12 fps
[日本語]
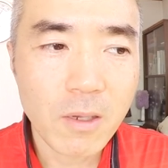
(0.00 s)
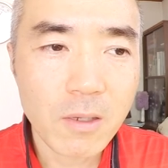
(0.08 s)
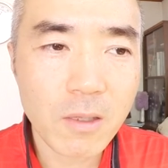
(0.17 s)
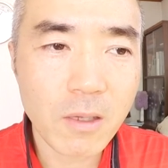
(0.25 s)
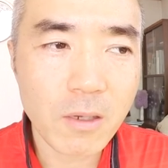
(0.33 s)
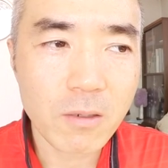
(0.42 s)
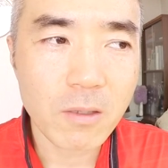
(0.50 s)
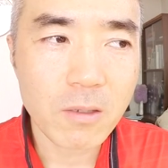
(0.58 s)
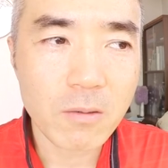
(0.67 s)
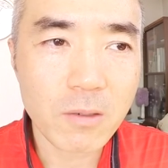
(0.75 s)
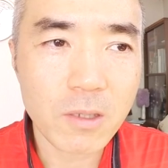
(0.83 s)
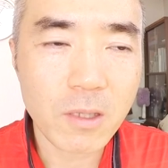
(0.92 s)
正確な
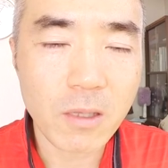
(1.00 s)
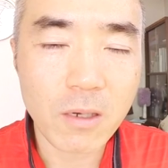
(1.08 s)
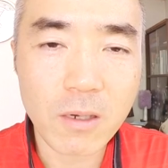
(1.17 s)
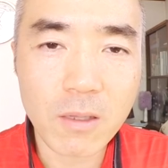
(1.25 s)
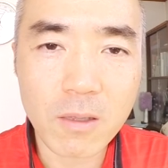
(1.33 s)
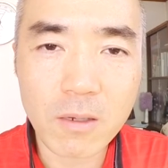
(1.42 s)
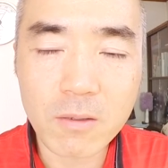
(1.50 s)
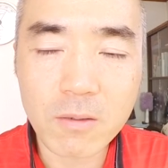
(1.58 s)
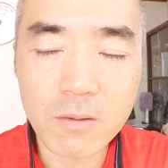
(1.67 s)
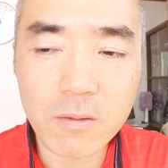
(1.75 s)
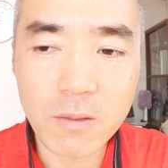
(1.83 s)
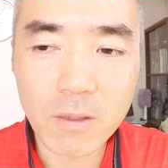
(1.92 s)
数字出なかったり
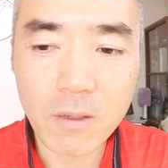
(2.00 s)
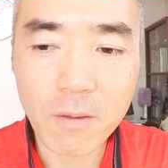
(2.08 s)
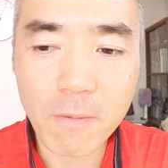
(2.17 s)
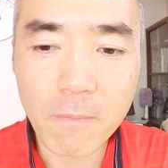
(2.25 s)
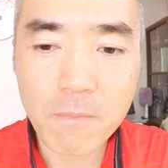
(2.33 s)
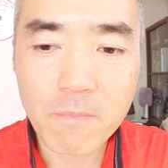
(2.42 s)
するんで